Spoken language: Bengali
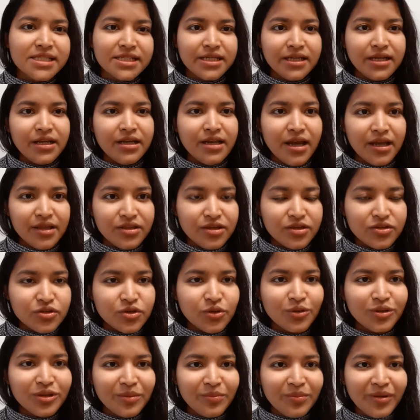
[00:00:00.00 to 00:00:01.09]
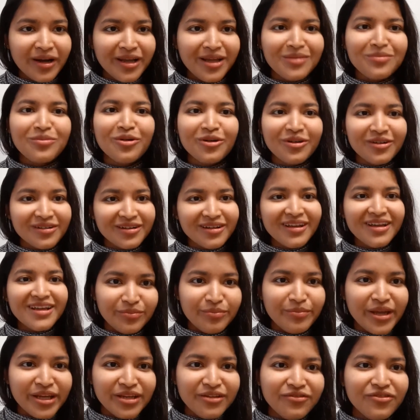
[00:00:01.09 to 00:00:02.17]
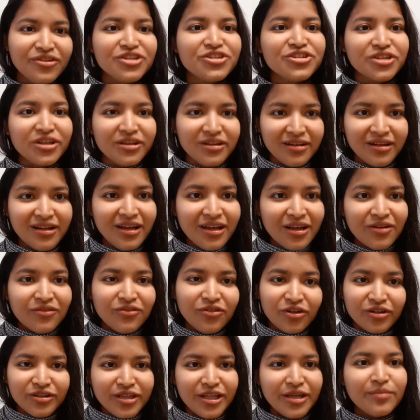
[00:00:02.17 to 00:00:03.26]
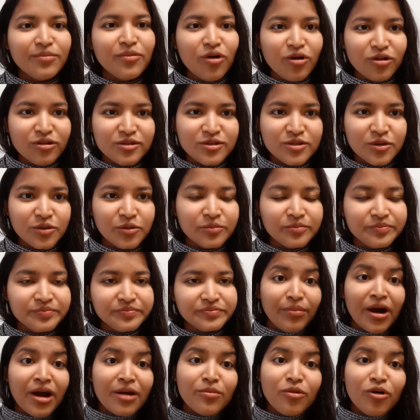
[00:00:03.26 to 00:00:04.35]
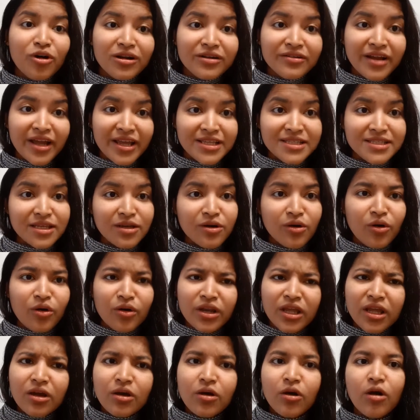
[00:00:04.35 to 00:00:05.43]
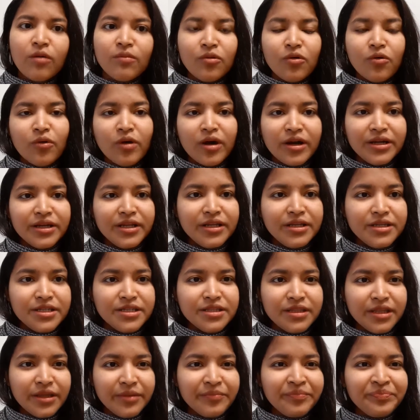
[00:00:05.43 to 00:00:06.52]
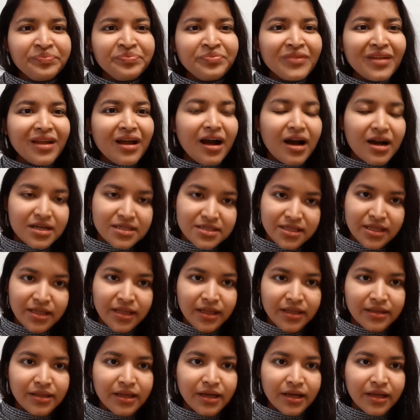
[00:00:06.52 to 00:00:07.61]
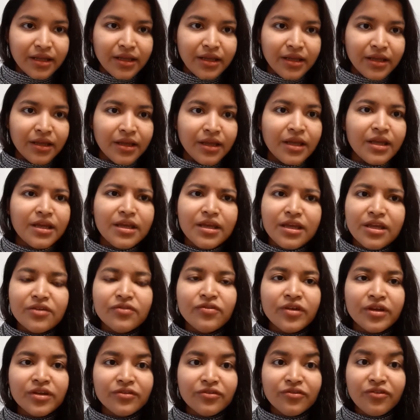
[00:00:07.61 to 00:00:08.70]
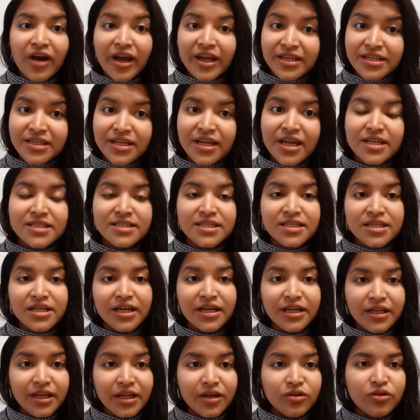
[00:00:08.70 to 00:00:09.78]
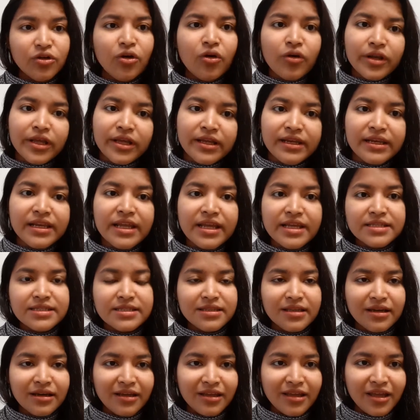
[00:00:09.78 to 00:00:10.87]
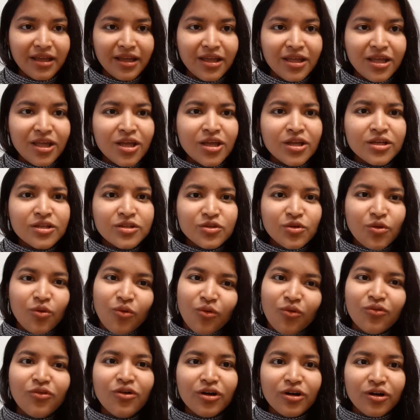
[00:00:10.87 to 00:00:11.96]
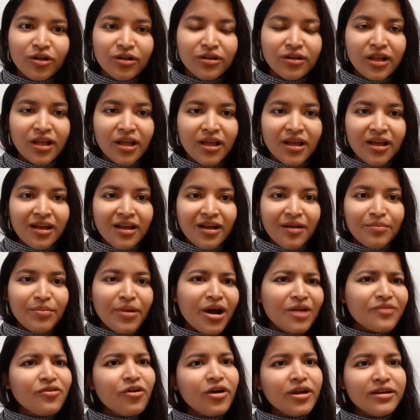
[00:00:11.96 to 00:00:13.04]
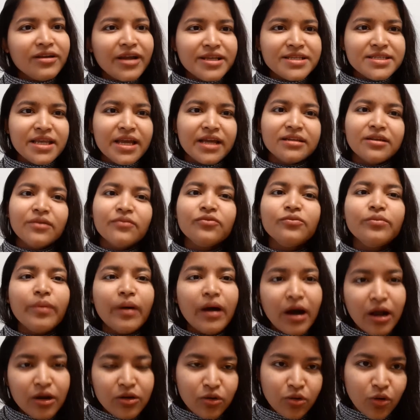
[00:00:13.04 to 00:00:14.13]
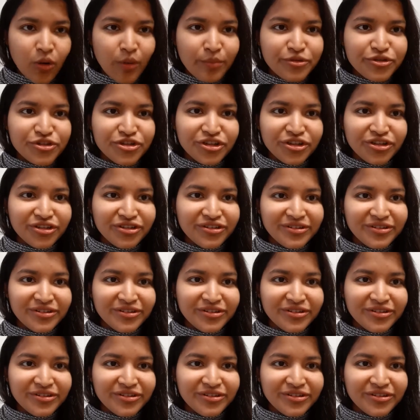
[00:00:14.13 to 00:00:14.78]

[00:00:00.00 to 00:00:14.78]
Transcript: সেটাকে ডাইজেস্ট করতে পারে এবং বেনিফিশিয়াল ফর দেম অলসো পারবয়েল রাইসে অনেক কম কোয়ান্টিটিতে আর্সেনিক থাকে ইভেন ফাইটিক অ্যাসিড কন্টেন্টও অনেক লেস থাকে সো ওভারঅল পারবয়েল রাইস একটা ভালো অপশন